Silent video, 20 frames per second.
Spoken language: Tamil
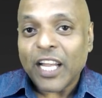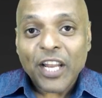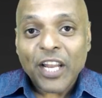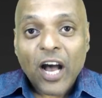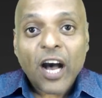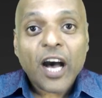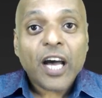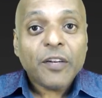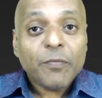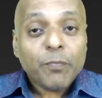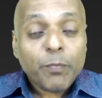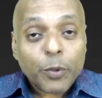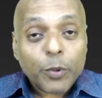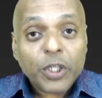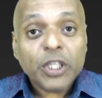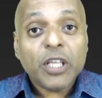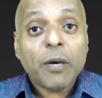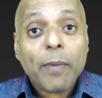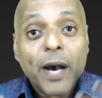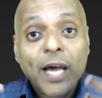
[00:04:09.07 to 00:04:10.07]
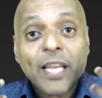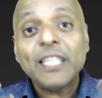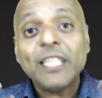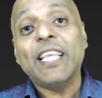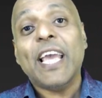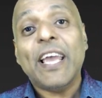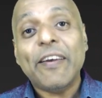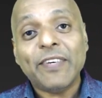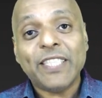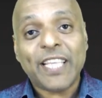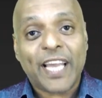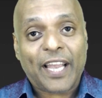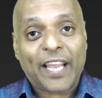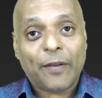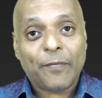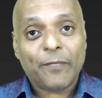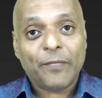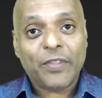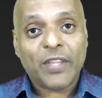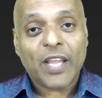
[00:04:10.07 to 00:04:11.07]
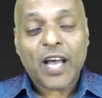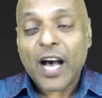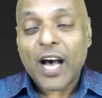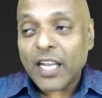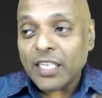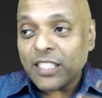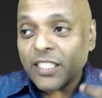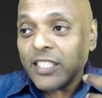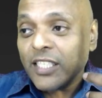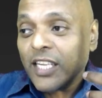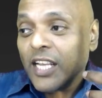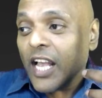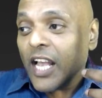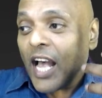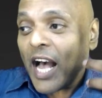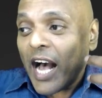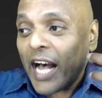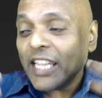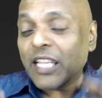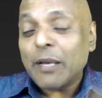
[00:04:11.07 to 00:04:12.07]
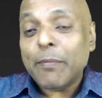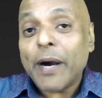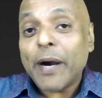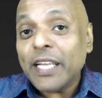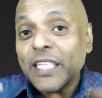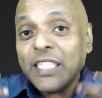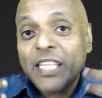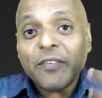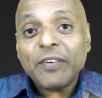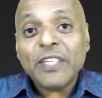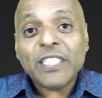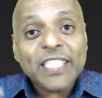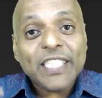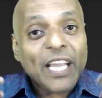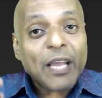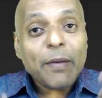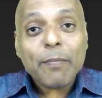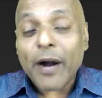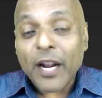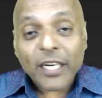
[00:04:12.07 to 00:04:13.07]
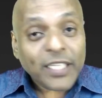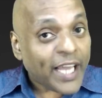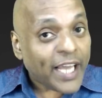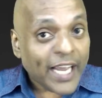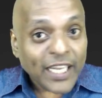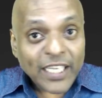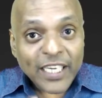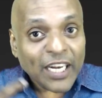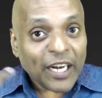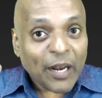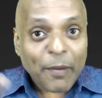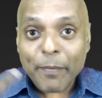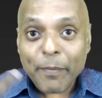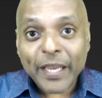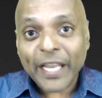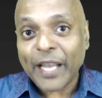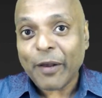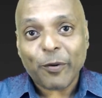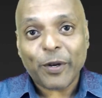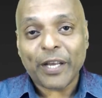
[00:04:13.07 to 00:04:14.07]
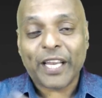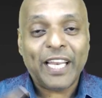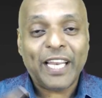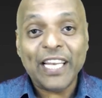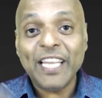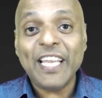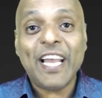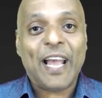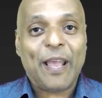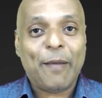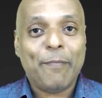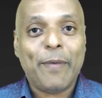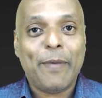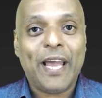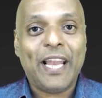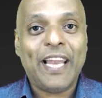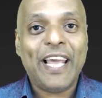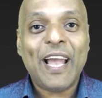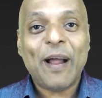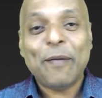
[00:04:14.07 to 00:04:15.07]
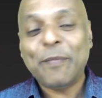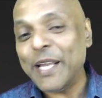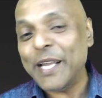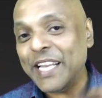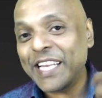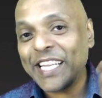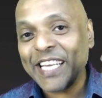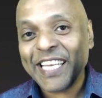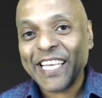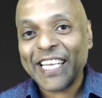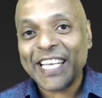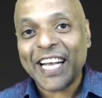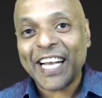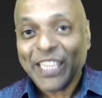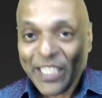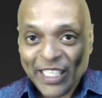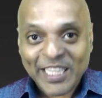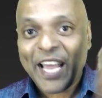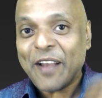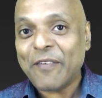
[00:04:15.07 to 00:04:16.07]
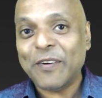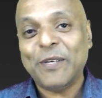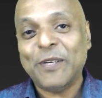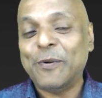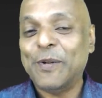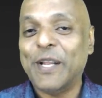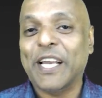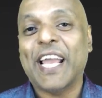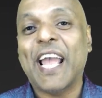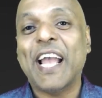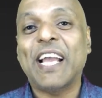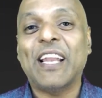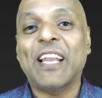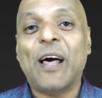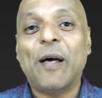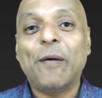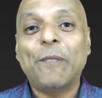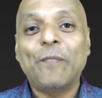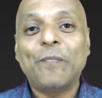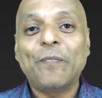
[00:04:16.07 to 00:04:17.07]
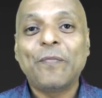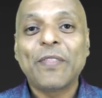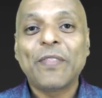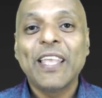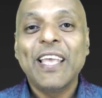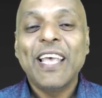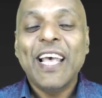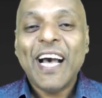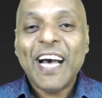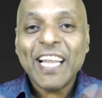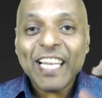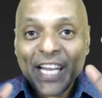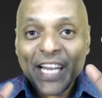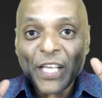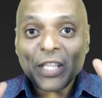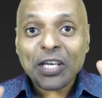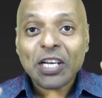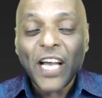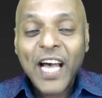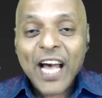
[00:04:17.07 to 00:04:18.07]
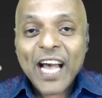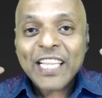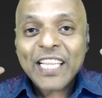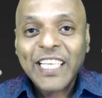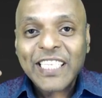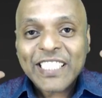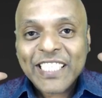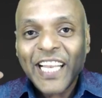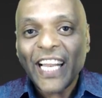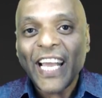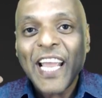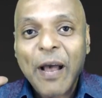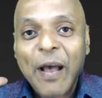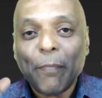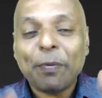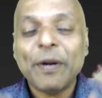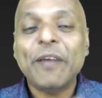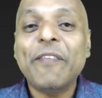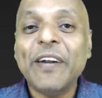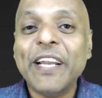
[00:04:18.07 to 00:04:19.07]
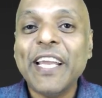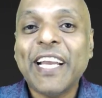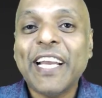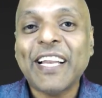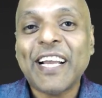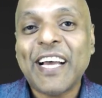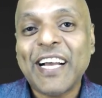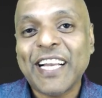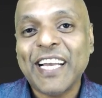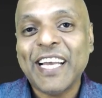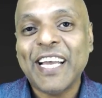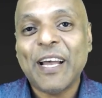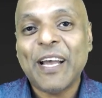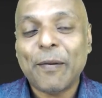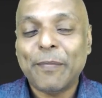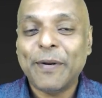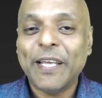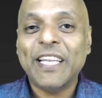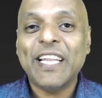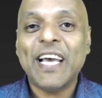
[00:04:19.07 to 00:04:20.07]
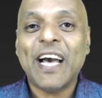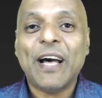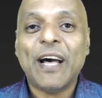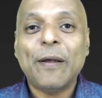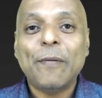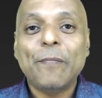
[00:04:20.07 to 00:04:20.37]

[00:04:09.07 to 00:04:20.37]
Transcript: நான் புனிதமான தேவதை நான் அந்த மாதிரி தவறு செய்ய மாட்டேங்கிற நம்பிக்கை உனக்கு இல்லையா என் மேலே அப்படின்னு அந்த தேவதை உன்னை கேட்கலாம் ஆனால் எதுக்காக அந்த சிலையை அப்படி வடிக்கிறாங்க அப்படின்னா